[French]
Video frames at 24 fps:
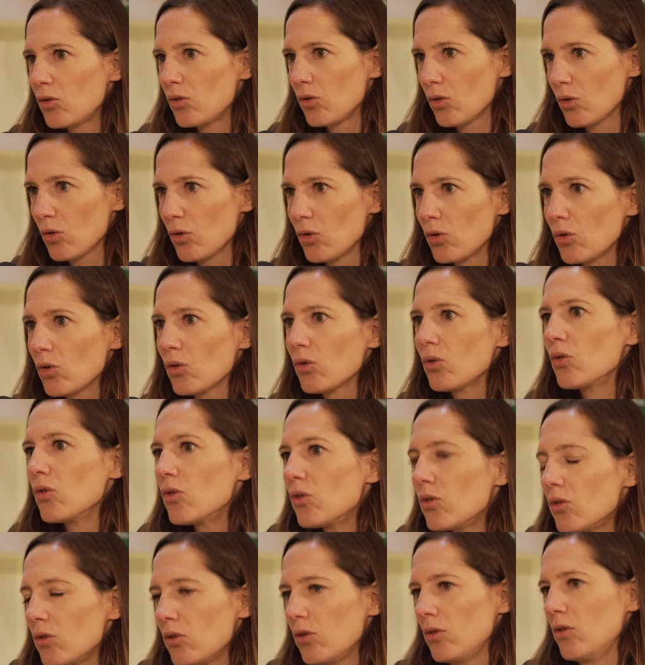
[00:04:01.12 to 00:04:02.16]
tu
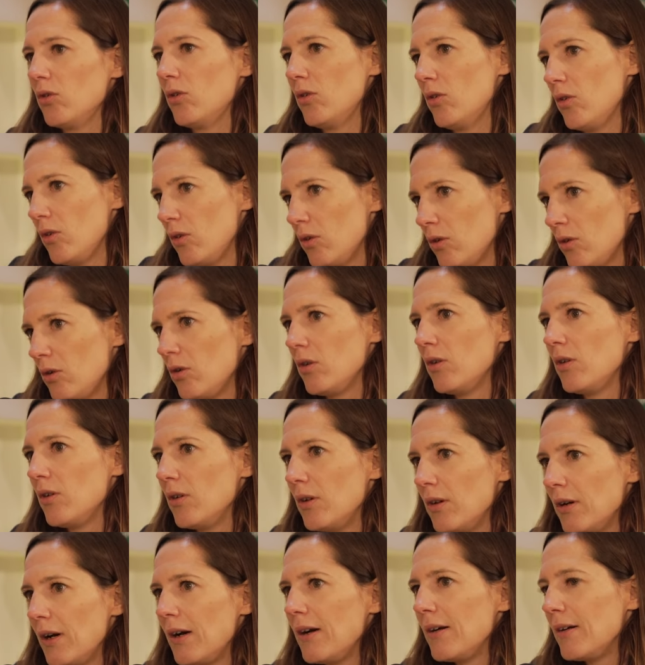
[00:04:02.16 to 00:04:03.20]
recrutes de
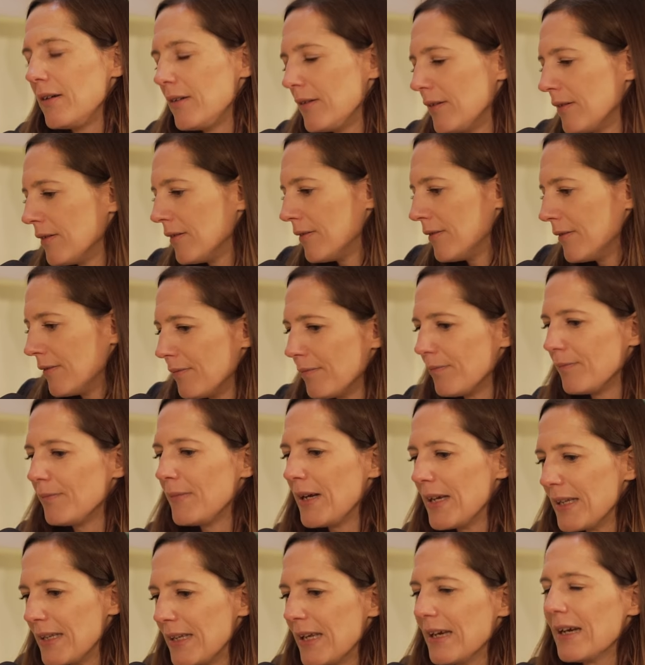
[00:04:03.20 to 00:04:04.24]
euh,
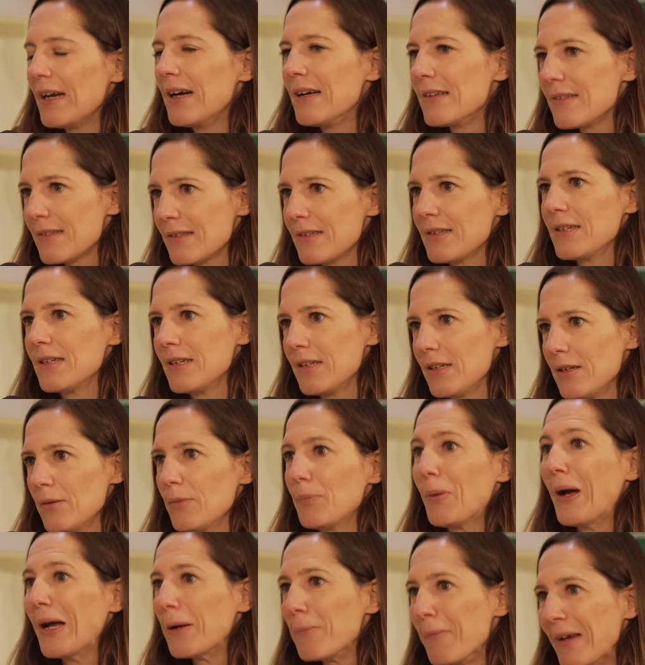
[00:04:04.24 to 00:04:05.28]
manière assez
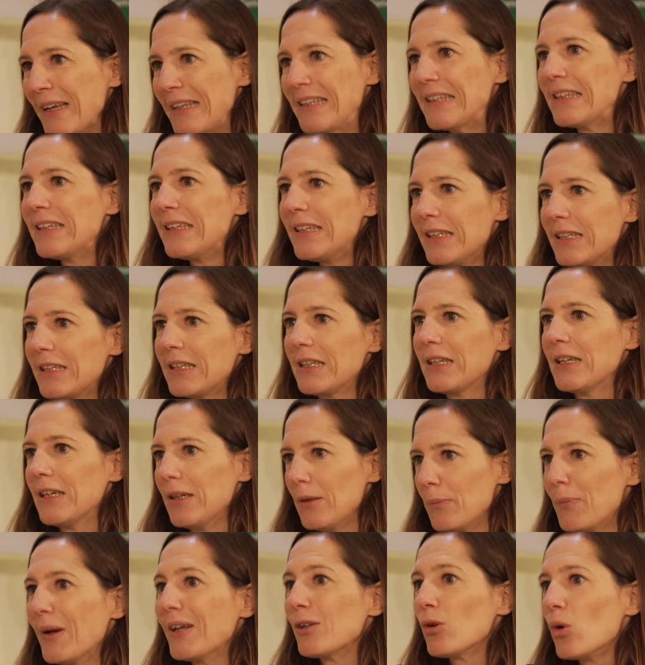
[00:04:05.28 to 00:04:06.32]
pragmatique
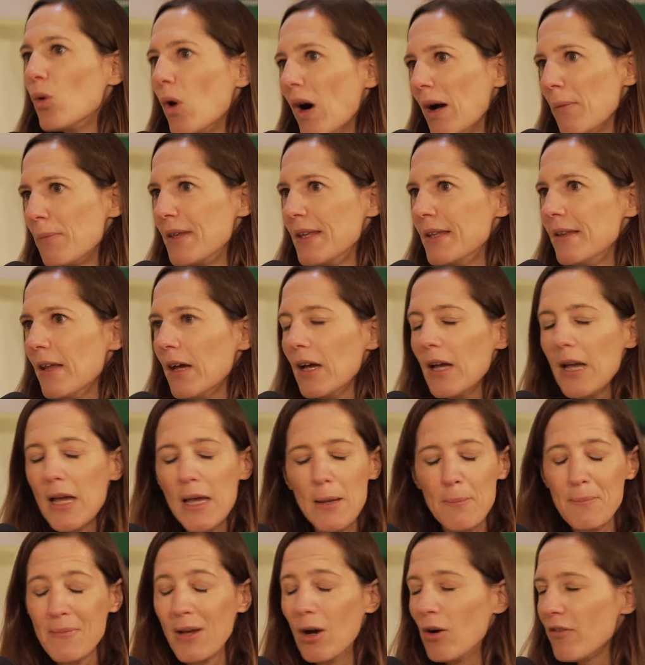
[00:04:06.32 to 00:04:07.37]
et pas trop rapide,
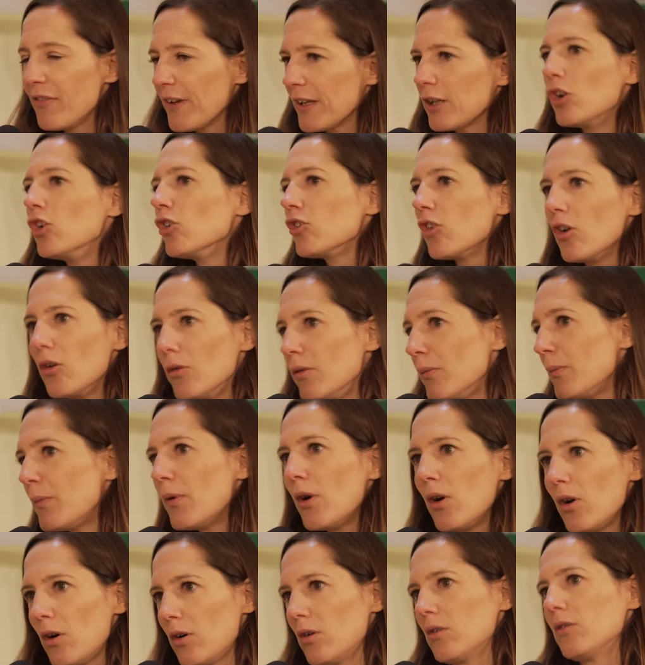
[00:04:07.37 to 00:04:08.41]
mais en fait quand on
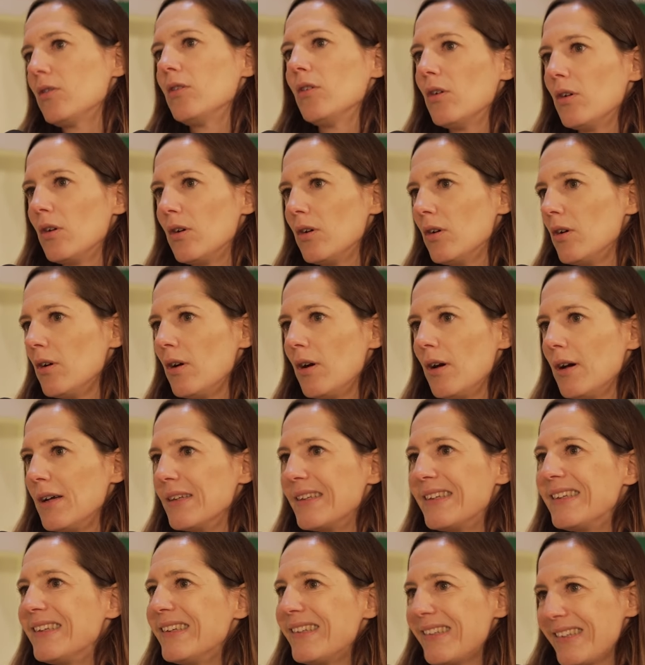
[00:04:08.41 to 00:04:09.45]
board
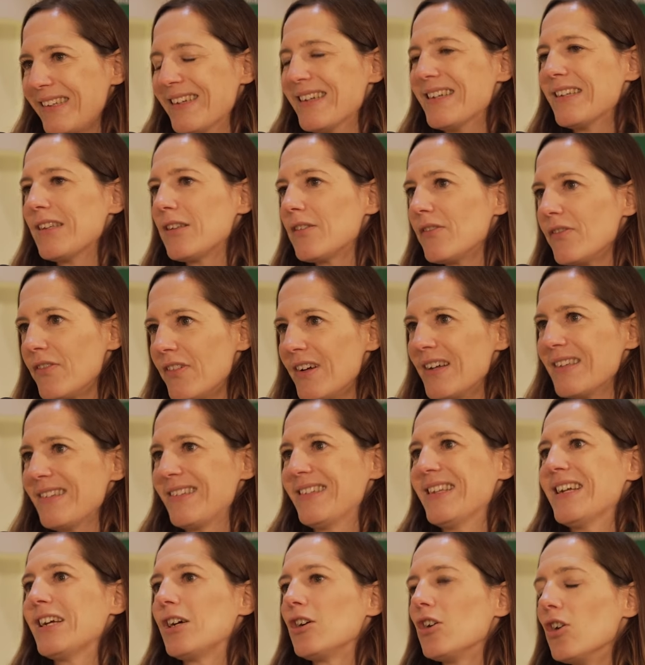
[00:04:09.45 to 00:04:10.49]
10, 15, 20,
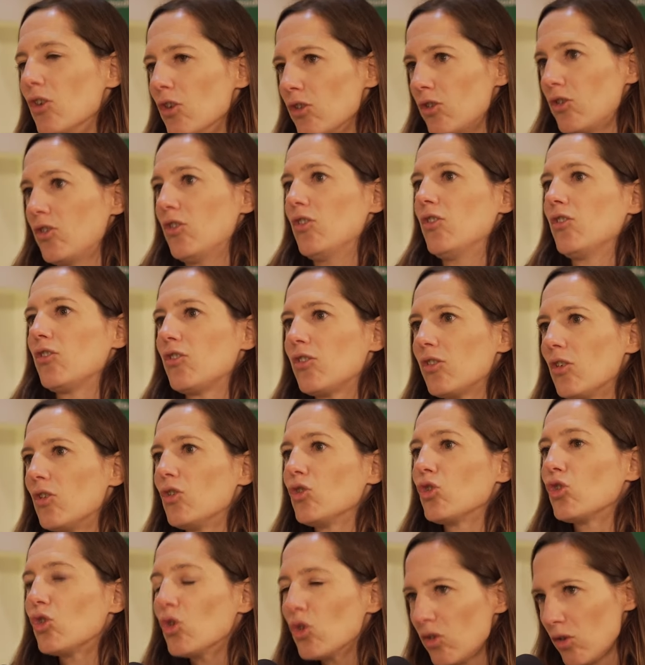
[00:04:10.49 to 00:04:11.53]
50,
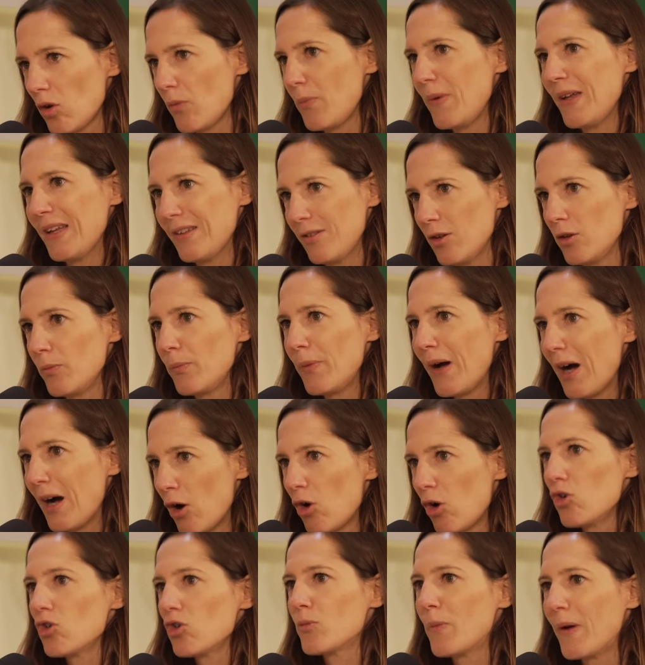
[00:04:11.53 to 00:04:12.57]
100, 200 personnes par
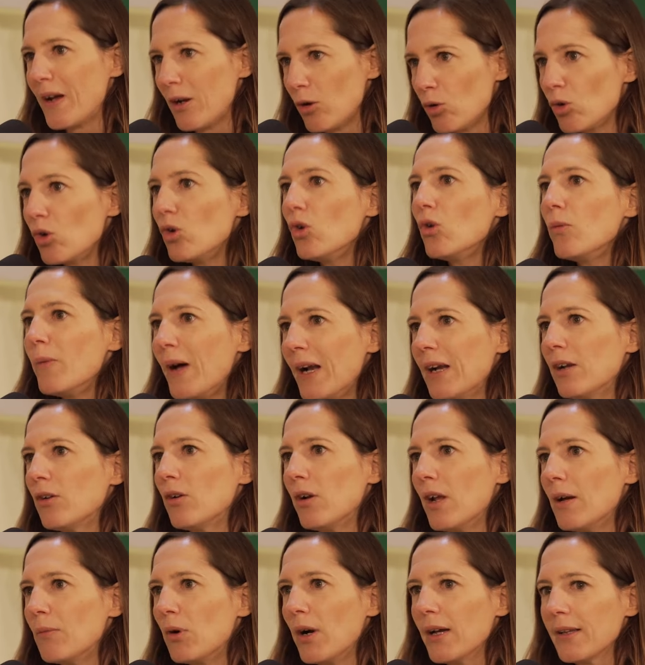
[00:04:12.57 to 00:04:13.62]
an, je parle au global de
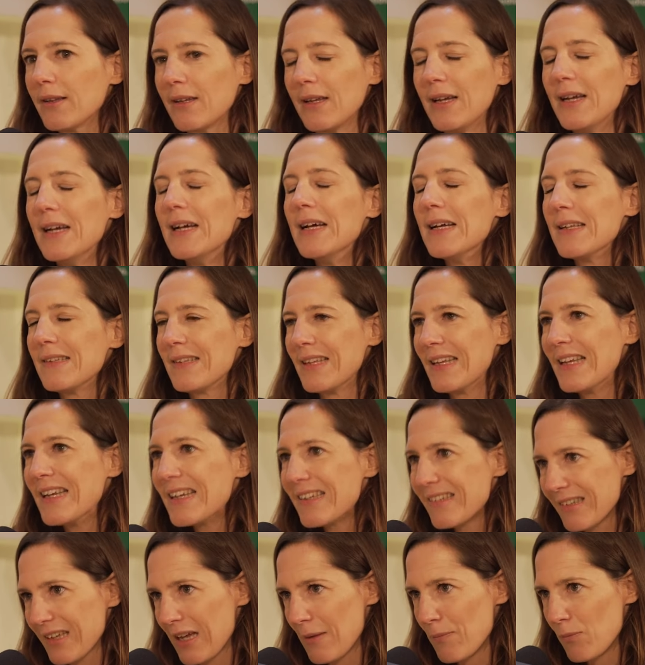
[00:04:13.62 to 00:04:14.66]
la boîte, c'est
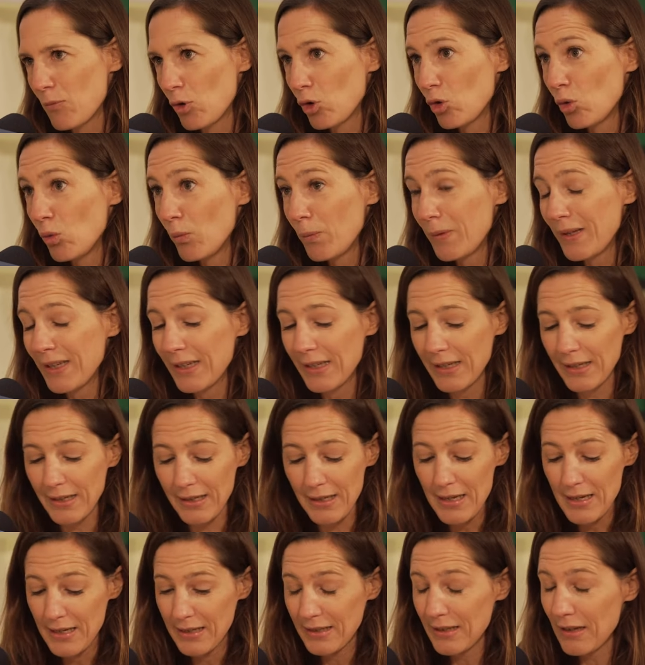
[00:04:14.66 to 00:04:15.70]
extrêmement compliqué
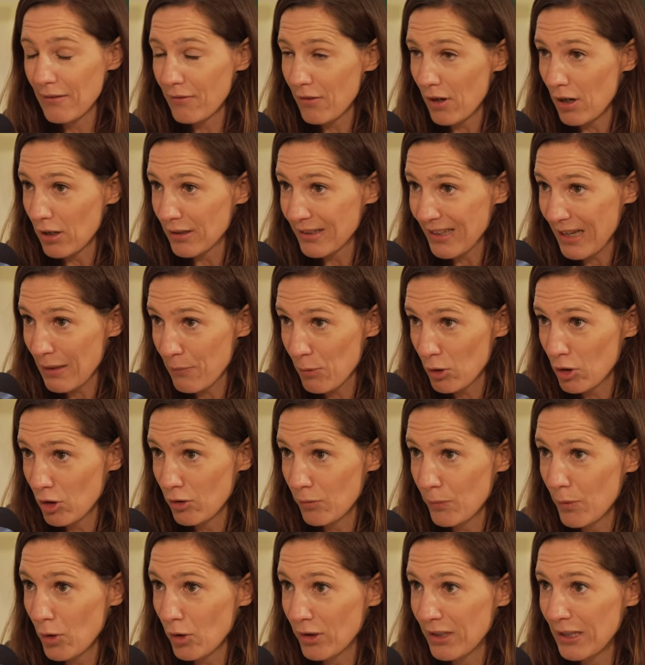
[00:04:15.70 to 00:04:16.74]
d'avoir un très bon
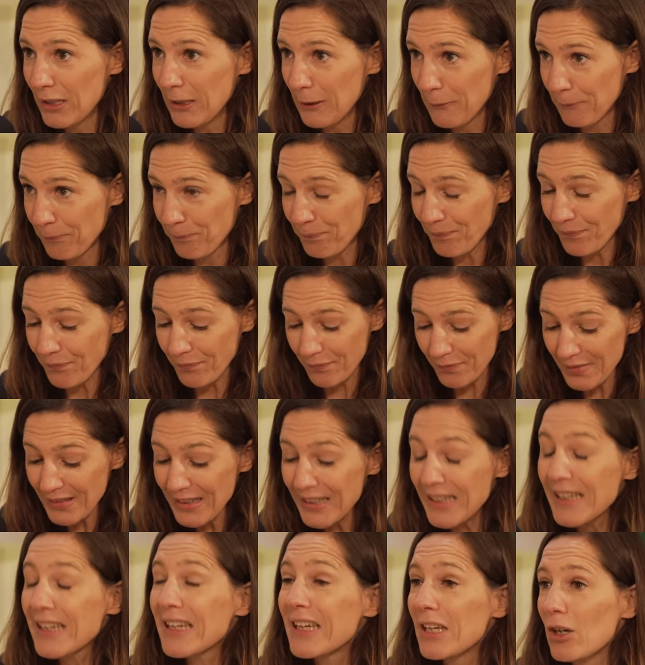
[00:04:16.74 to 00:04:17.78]
onboarding.
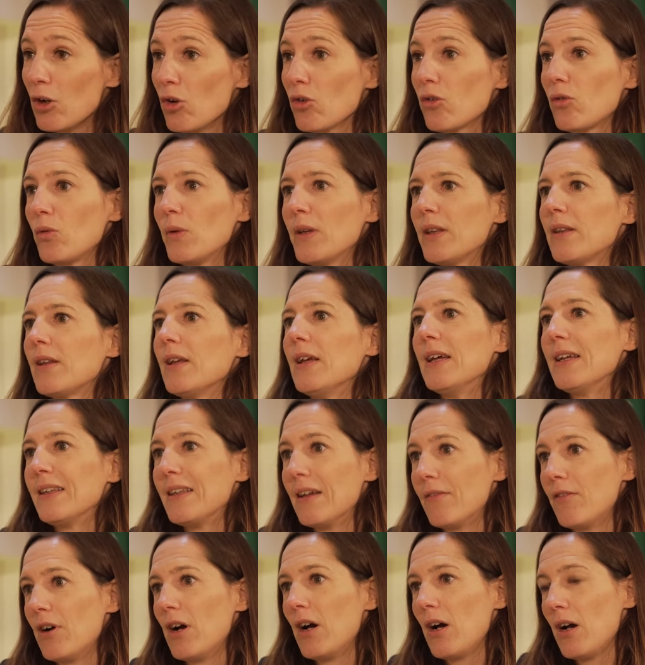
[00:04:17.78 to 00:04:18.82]
Et ensuite,
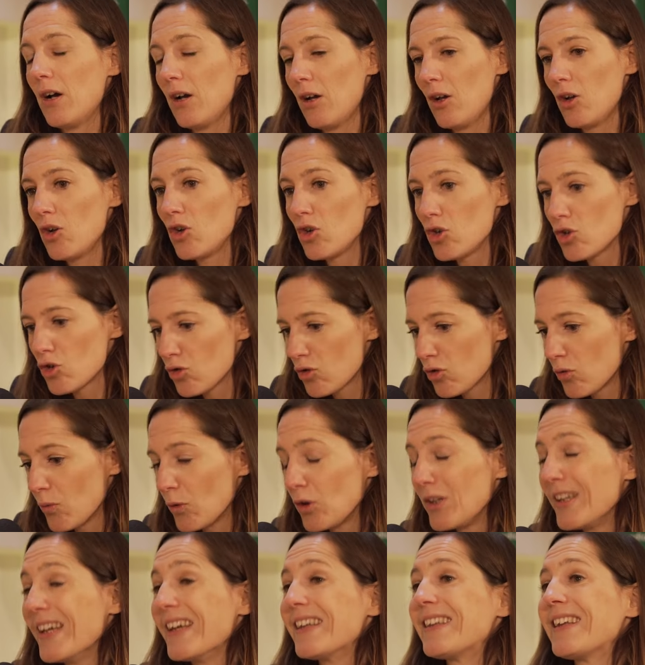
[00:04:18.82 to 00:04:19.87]
d'avoir euh, justement
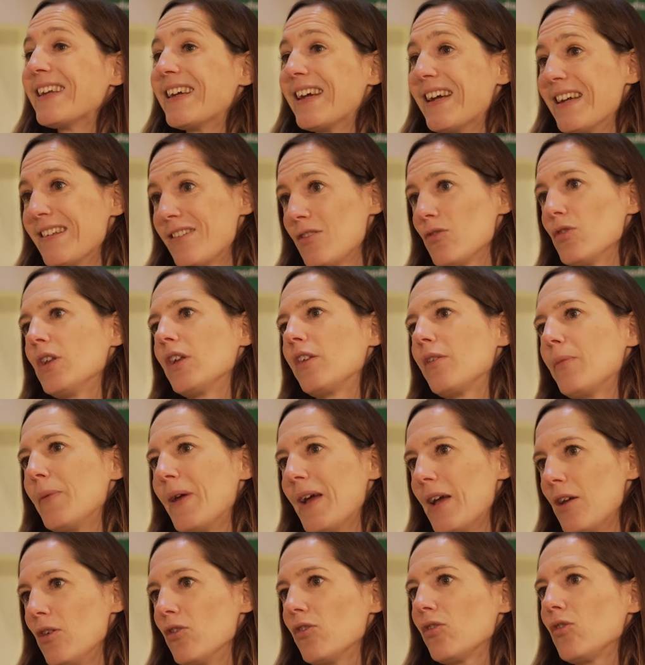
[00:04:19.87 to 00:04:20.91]
une intégration, une
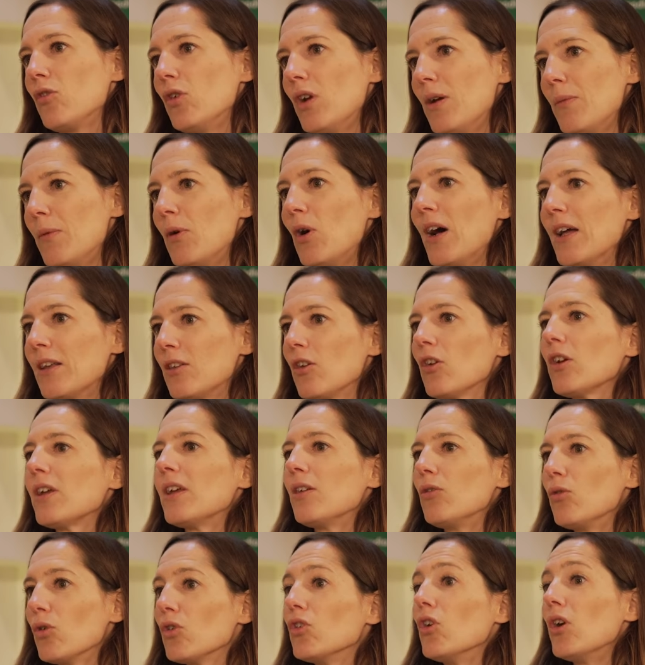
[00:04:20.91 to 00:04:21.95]
expérience collaborateur
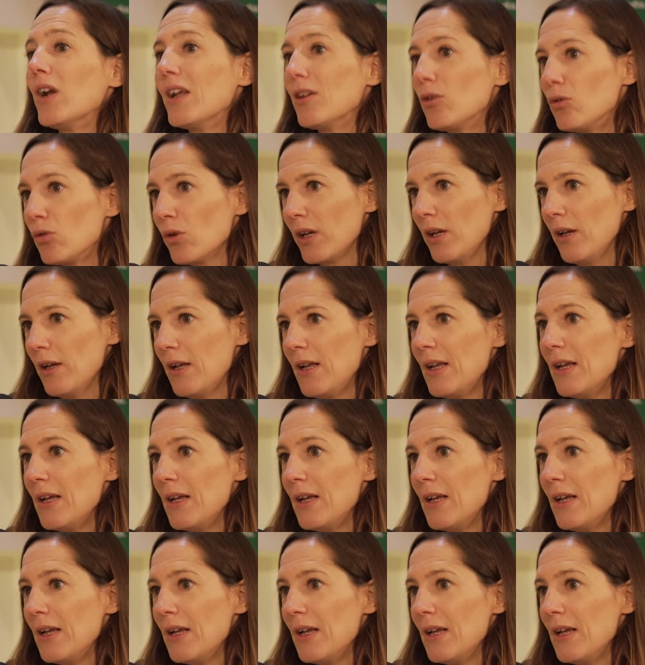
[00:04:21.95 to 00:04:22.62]
qui dure dans la durée.